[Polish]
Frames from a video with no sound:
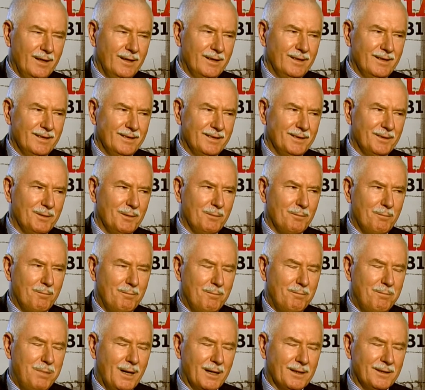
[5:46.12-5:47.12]
e,
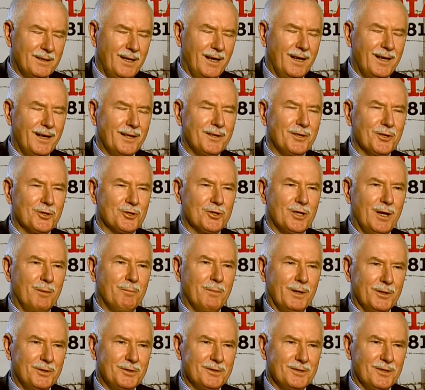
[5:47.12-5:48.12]
bardacha nie
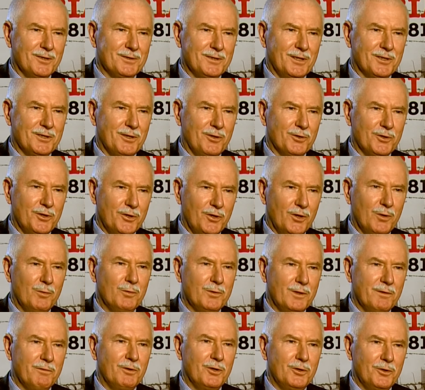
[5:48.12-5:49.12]
szamać, co oznaczało, że nikomu
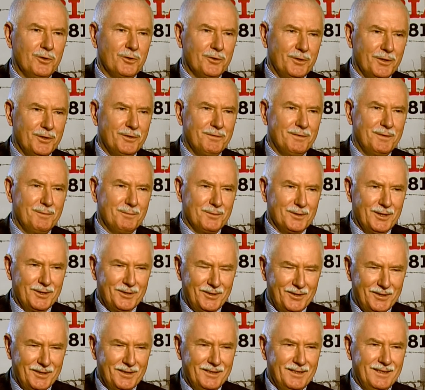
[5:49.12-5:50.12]
nie wolno jeść w tym
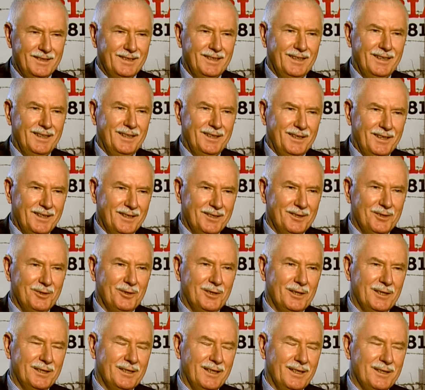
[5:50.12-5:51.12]
czasie, kiedy
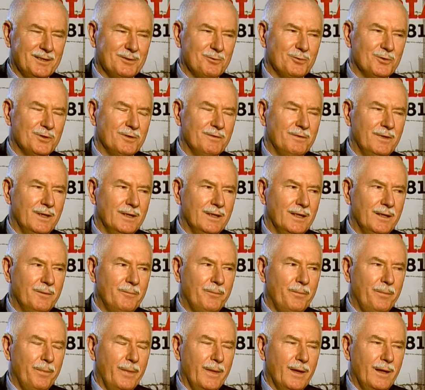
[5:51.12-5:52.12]
toaleta jest używana.
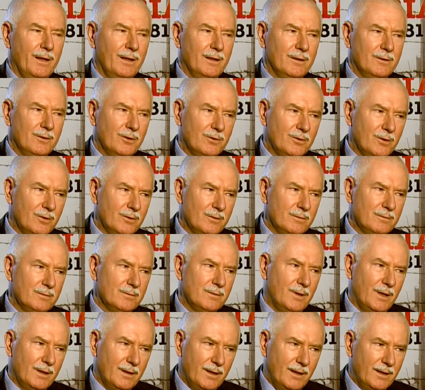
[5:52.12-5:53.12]
No to,
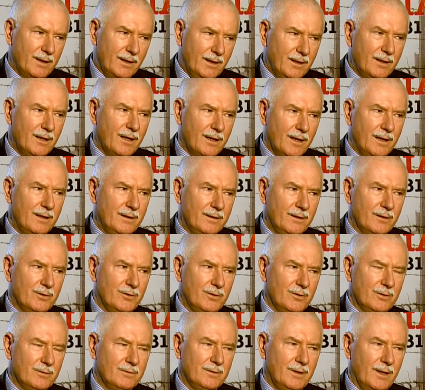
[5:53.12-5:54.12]
ale generalnie
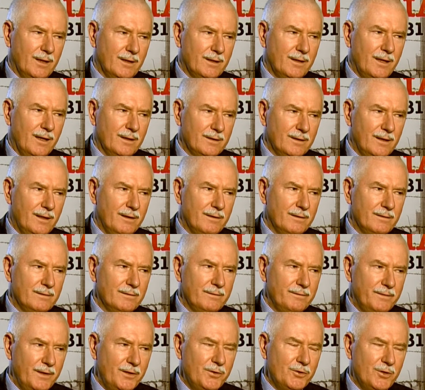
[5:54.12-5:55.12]
to tak jak na
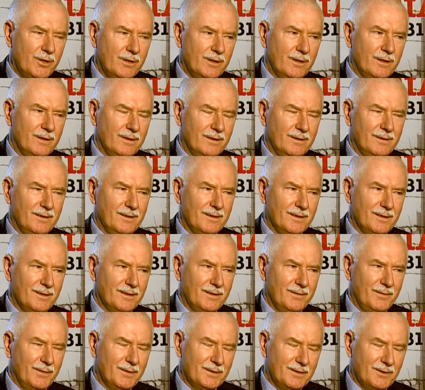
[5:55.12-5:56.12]
więzienie
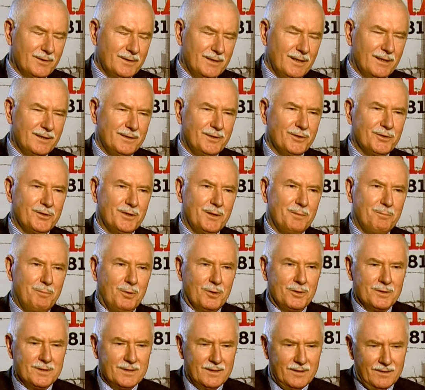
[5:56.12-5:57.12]
e, socjalistycznej
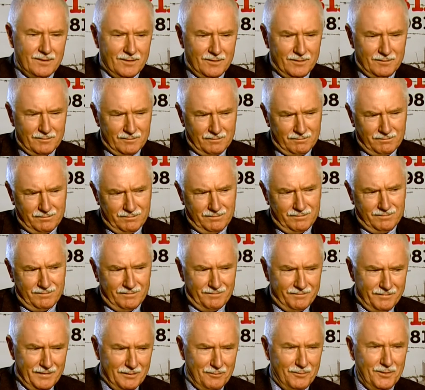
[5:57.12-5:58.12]
Polski, to
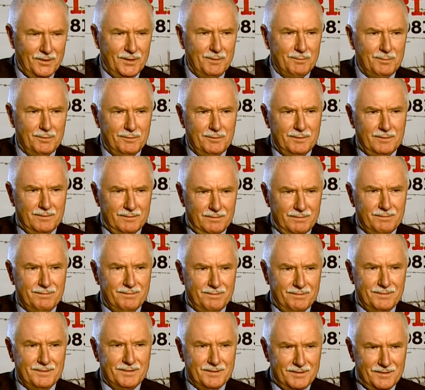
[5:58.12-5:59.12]
warunki były
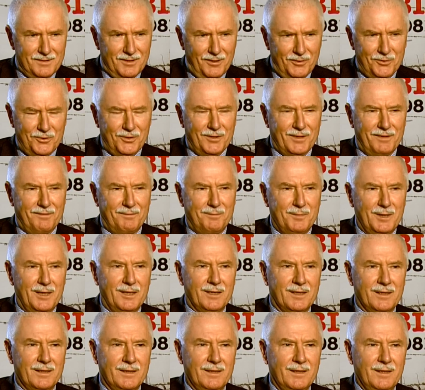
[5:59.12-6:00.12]
znośne w
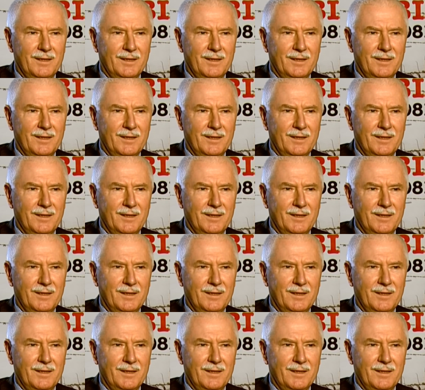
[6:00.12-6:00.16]
miarę.